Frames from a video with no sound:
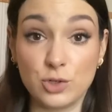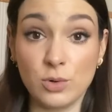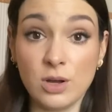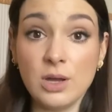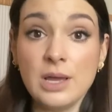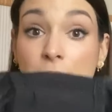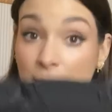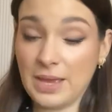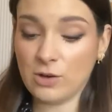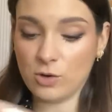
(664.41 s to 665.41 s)
chulo,
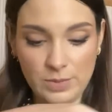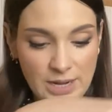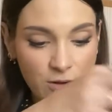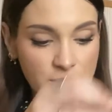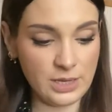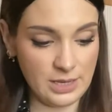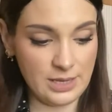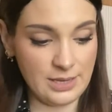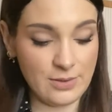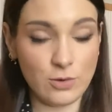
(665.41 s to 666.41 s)
bien combinado y,
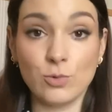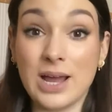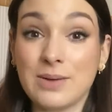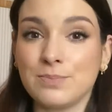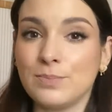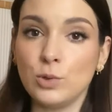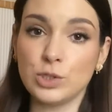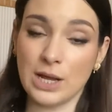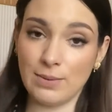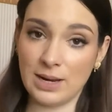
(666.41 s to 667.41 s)
y, con una
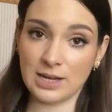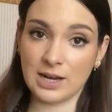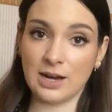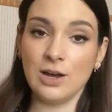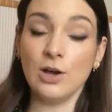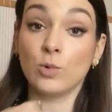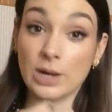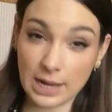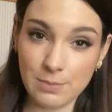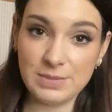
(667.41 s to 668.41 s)
blusa blanca,
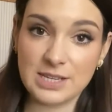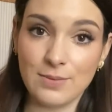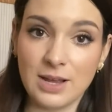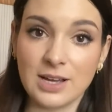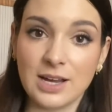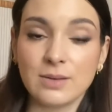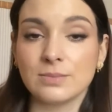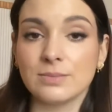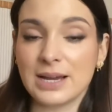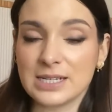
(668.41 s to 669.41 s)
una camisa blanca
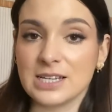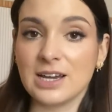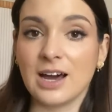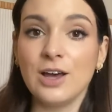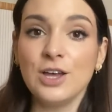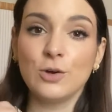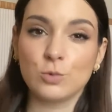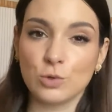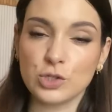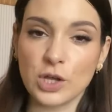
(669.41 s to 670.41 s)
básica,
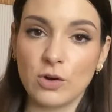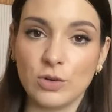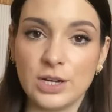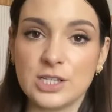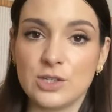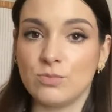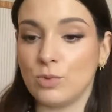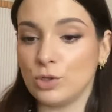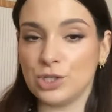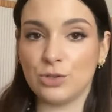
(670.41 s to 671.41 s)
unos tacones y un
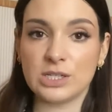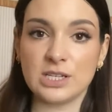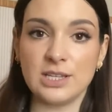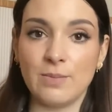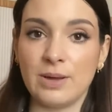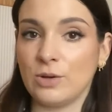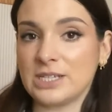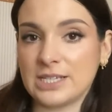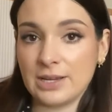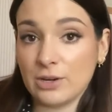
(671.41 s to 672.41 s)
bolsito así de mano.
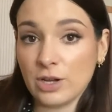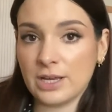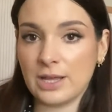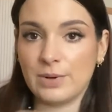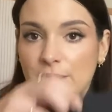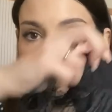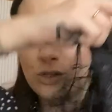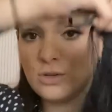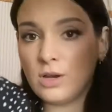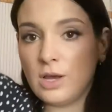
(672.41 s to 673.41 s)
Es que creo que queda
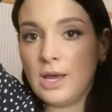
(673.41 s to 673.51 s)
precioso.